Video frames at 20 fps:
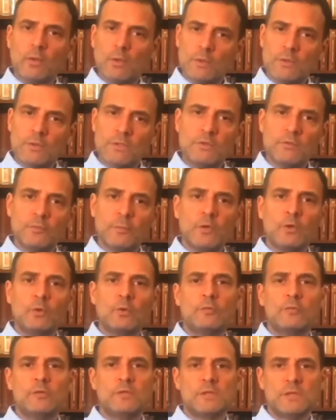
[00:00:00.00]
कॉलेजेस में
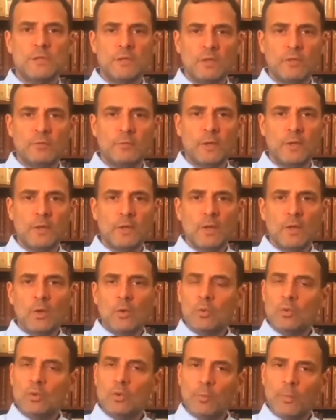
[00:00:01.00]
यूनिवर्सिटीज़ में
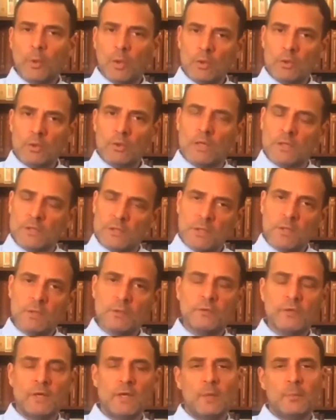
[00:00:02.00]
उनको बहुत कष्ट
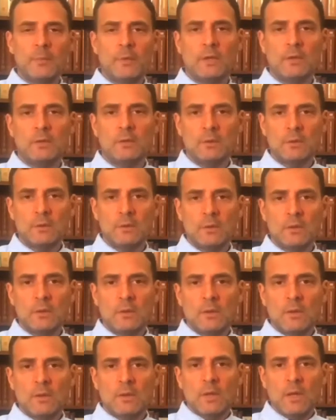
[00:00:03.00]
सहना
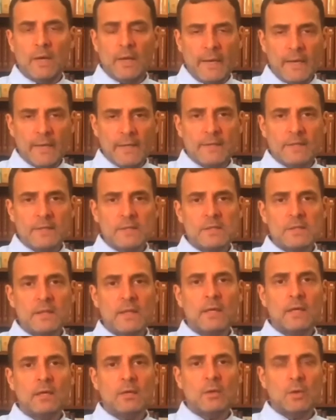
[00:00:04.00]
पड़ा आईआईटीज़
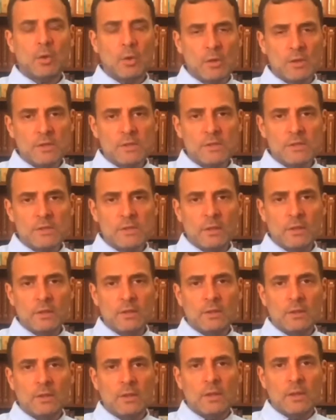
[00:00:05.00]
ने कॉलेजेस ने
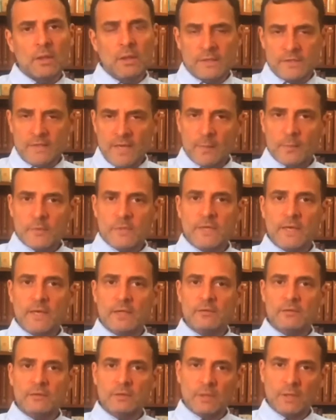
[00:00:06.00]
एग्ज़ाम्स
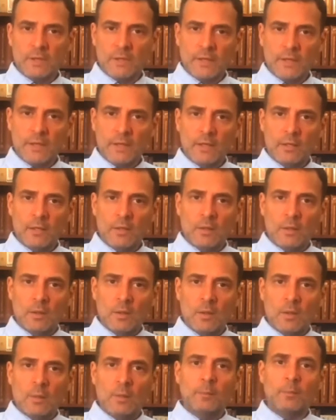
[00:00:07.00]
कैंसिल करके
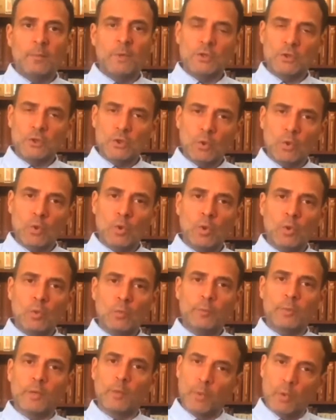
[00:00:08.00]
बच्चों को
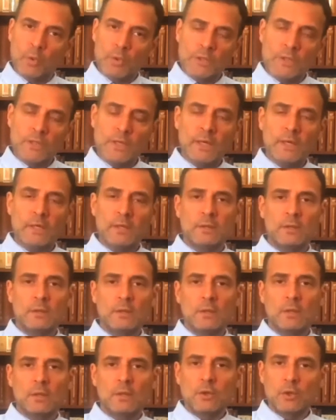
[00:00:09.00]
प्रमोट किया है
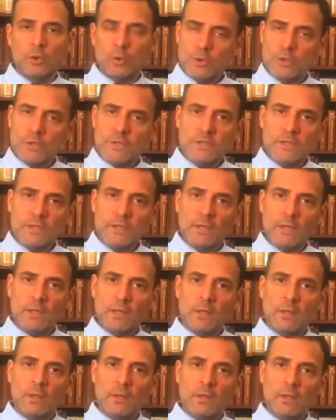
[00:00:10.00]
यूजीसी
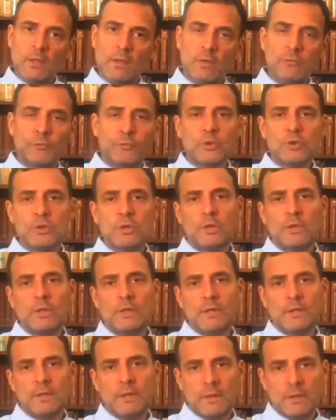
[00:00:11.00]
कन्फ्यूजन
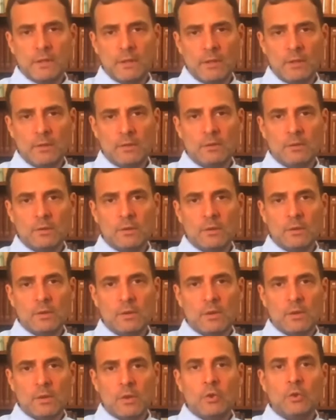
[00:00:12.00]
क्रिएट कर रही
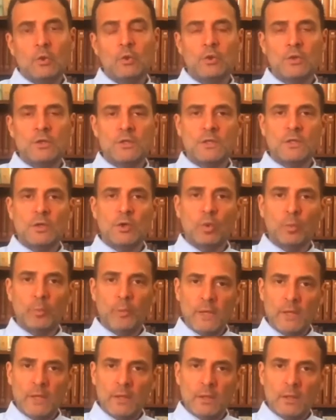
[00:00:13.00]
है यूजीसी को
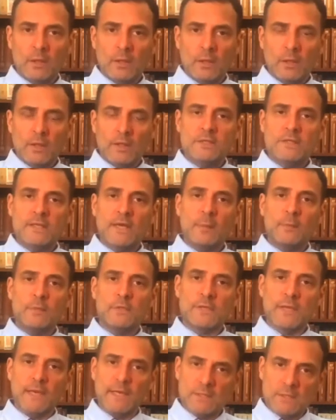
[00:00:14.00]
भी
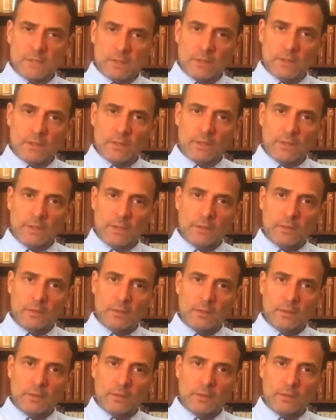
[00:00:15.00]
एग्ज़ाम्स कैंसिल करके